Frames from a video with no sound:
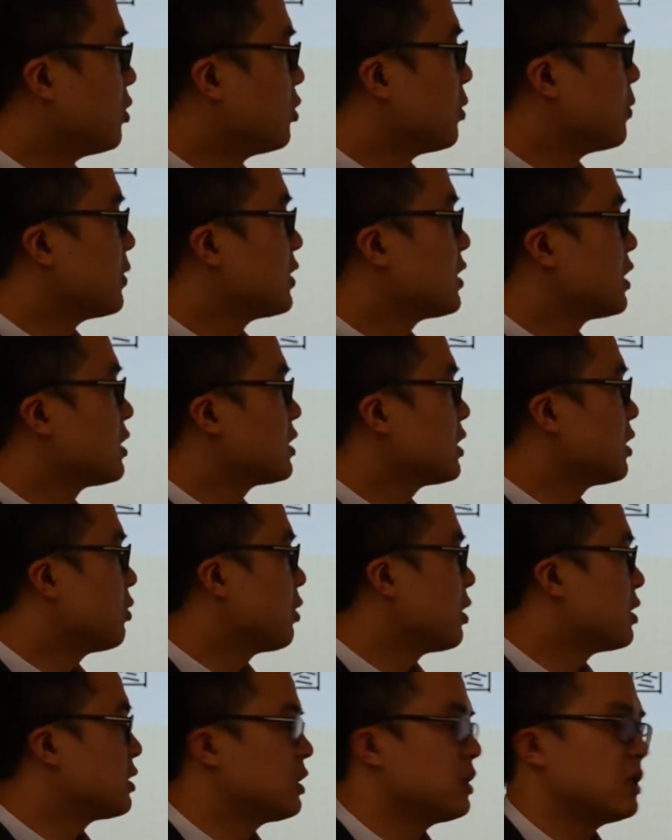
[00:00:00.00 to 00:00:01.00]
我们相信
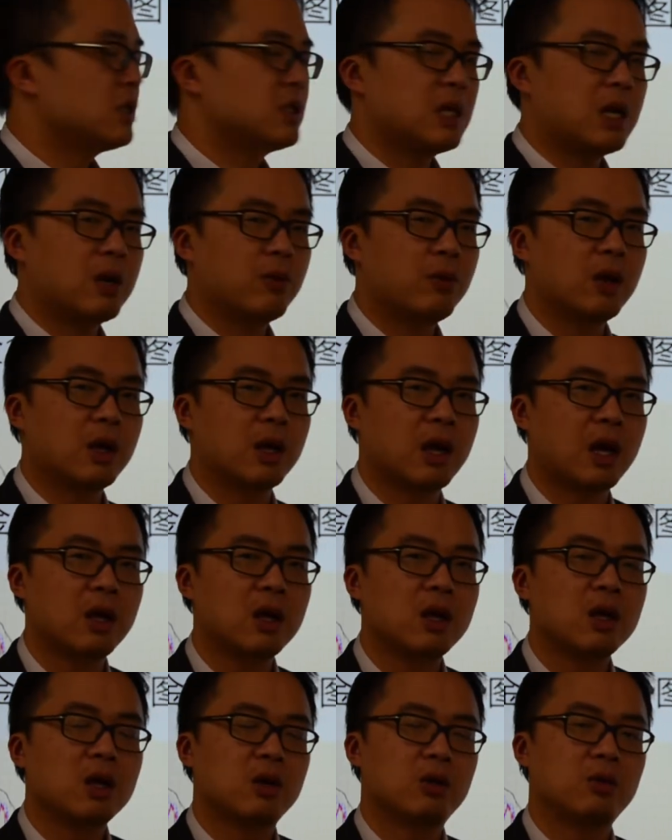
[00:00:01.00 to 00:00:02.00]
黄金在未来
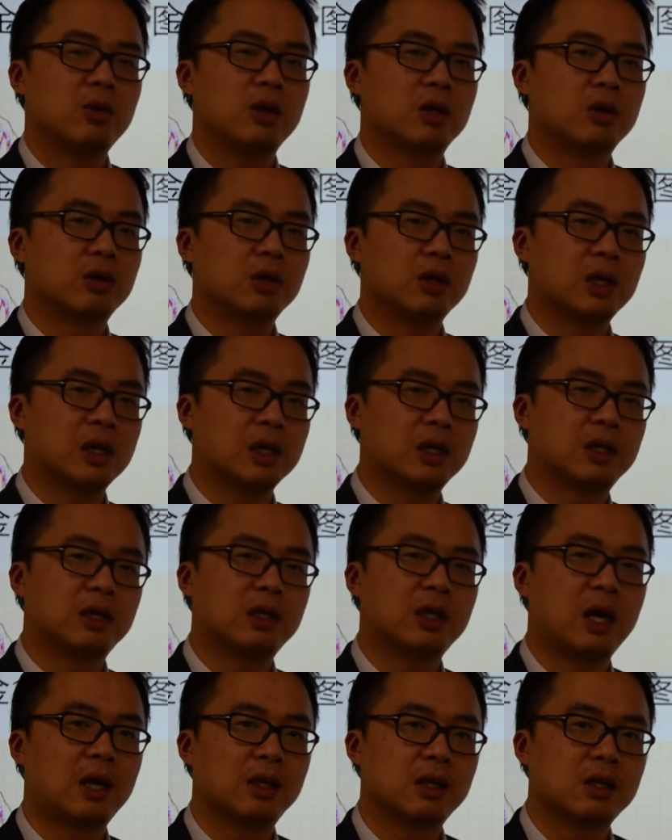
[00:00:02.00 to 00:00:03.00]
会有很
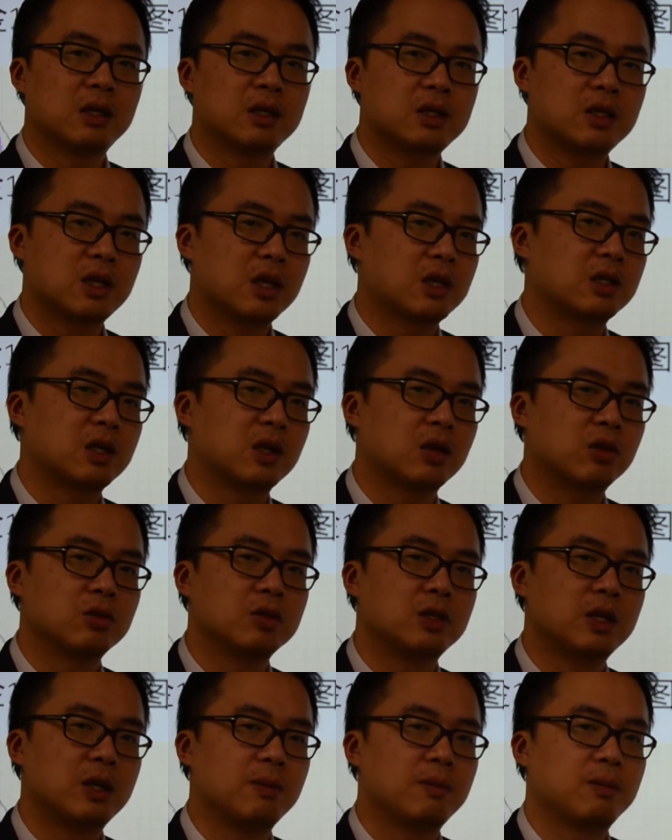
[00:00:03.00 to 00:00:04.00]
大的上涨
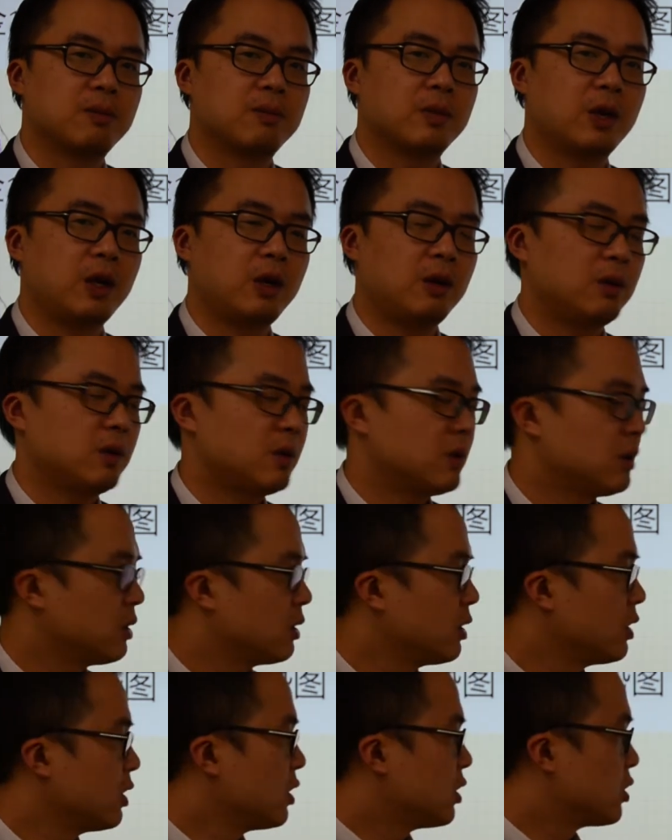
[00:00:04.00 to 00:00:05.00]
空间啊！
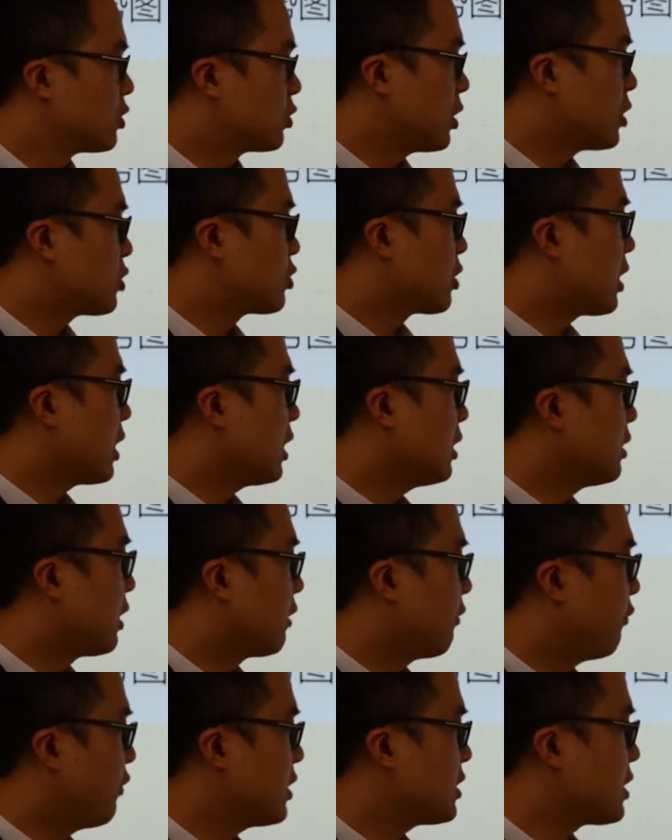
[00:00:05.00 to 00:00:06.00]
所以说很
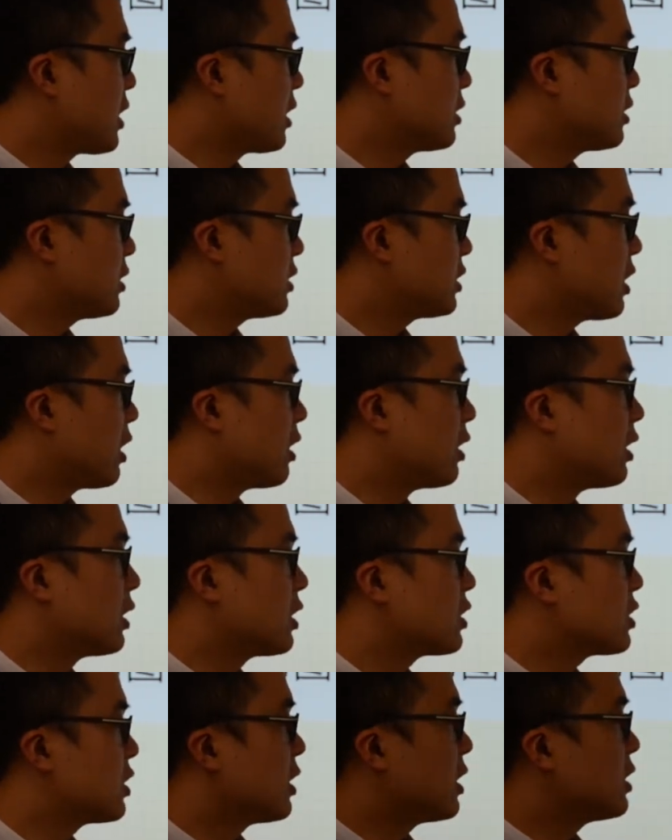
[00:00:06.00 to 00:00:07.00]
非常巧
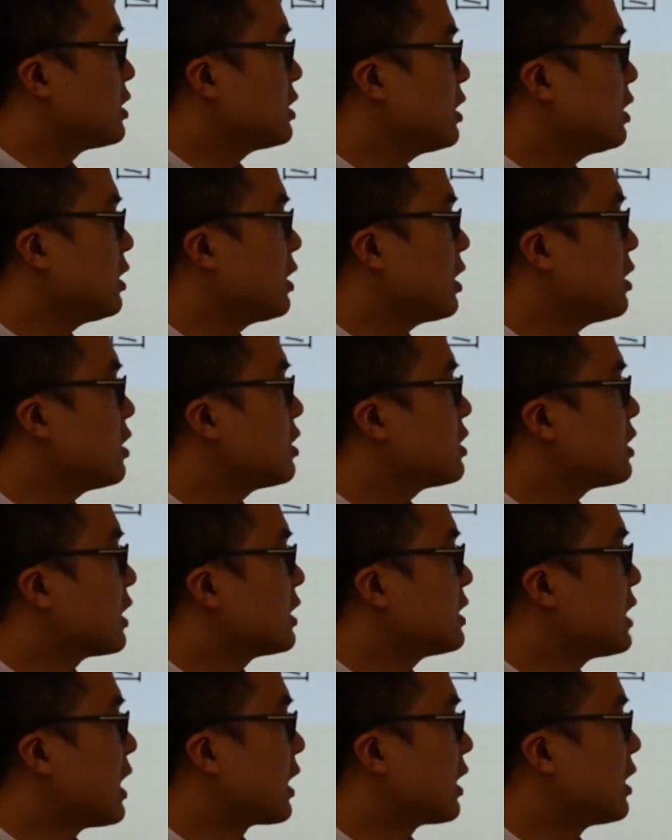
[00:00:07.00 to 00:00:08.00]
合的是呢，今天这
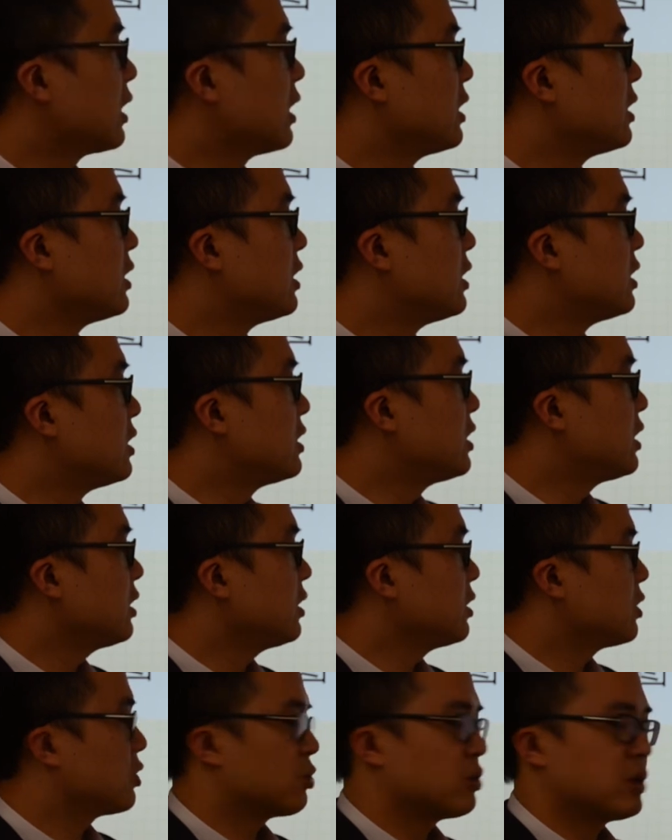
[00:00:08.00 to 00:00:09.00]
个价格已
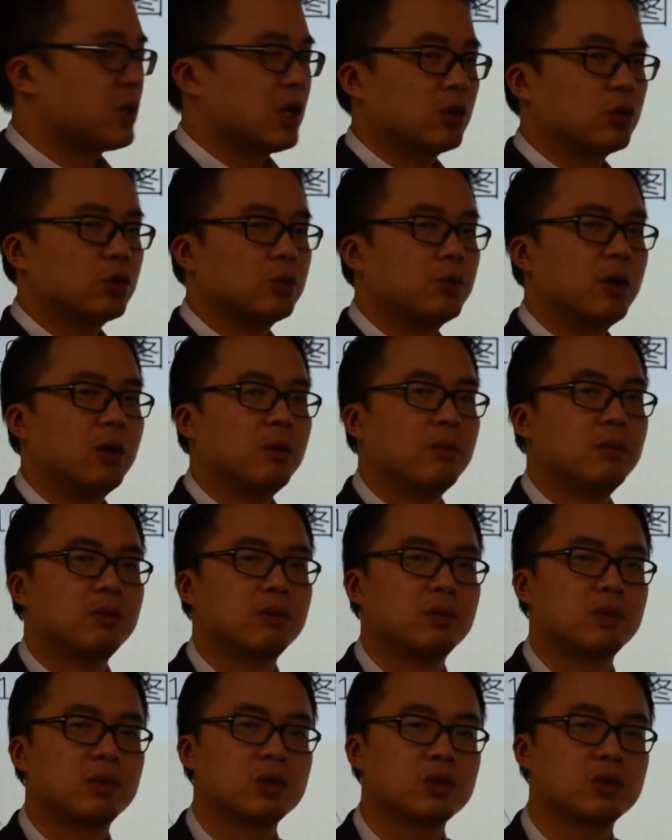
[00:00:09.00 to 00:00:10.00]
经出现了突破，
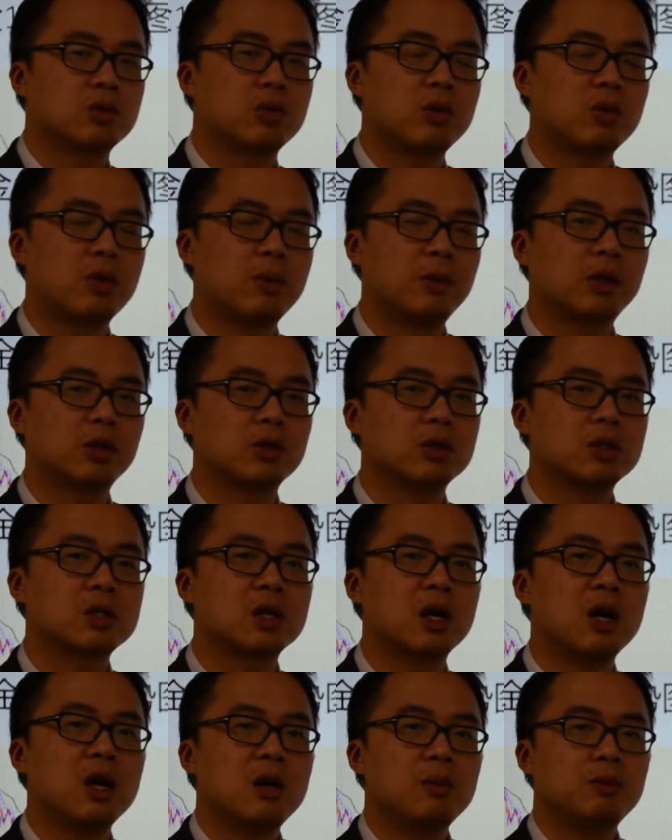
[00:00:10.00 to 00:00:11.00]
所以我们投资
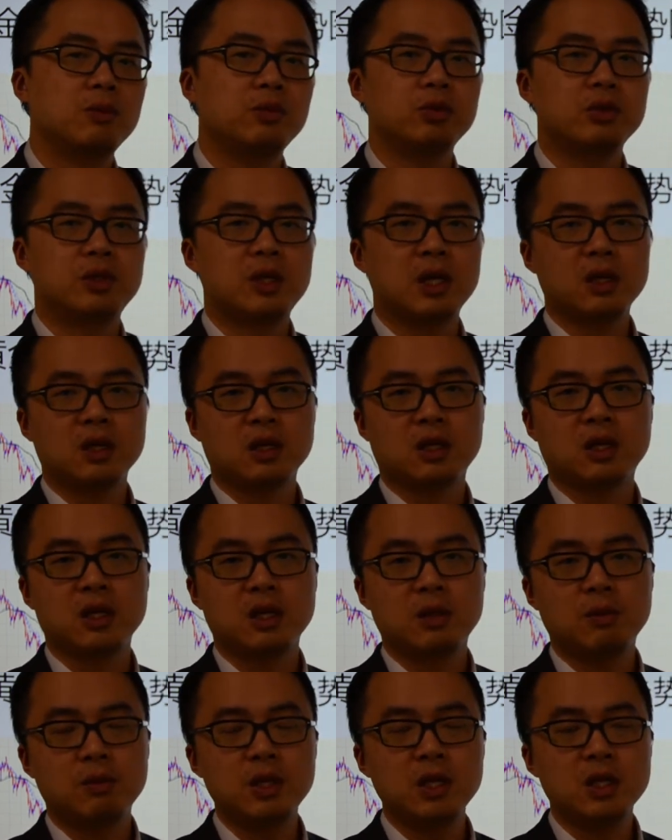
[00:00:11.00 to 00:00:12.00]
者目前可
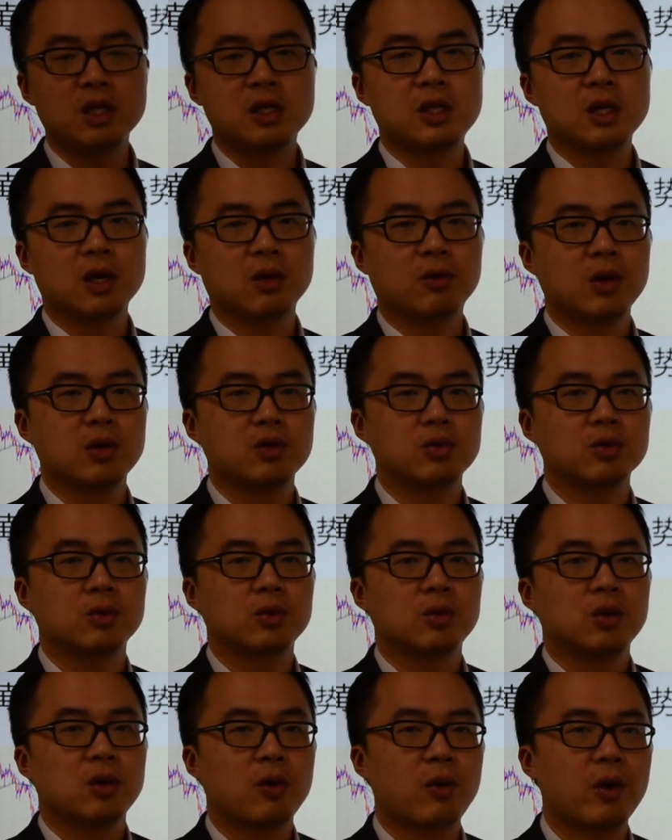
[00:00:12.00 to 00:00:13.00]
以密切关注
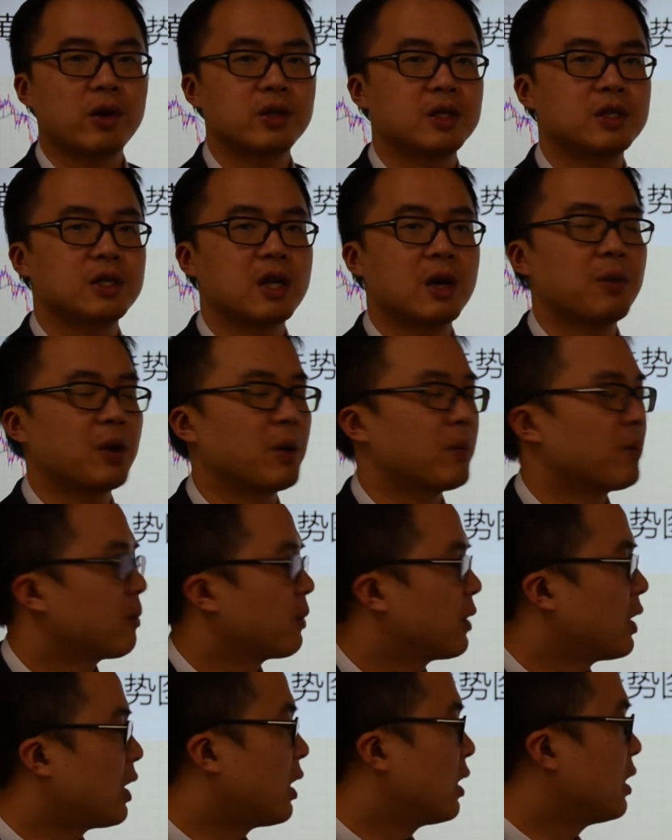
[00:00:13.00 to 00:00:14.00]
黄金产品
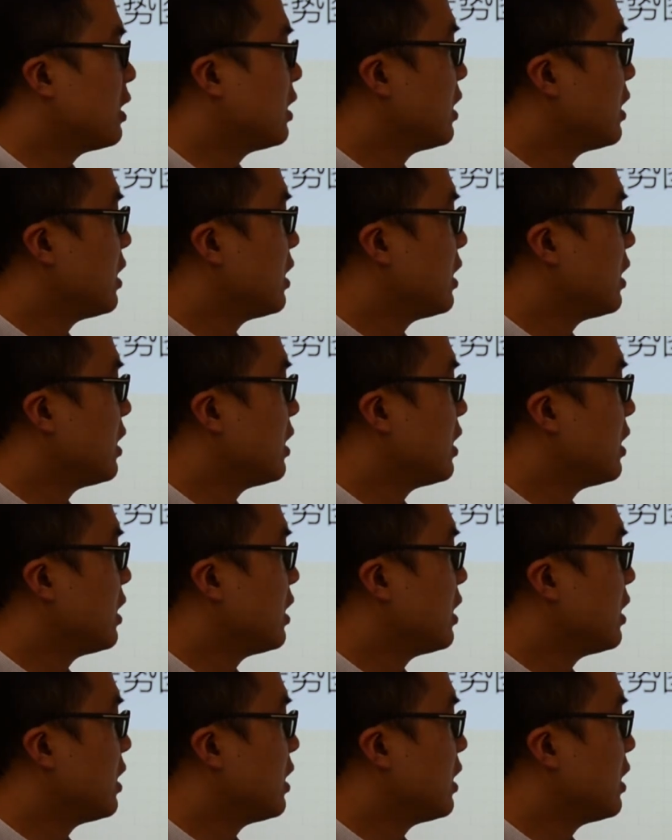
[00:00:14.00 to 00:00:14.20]
啊！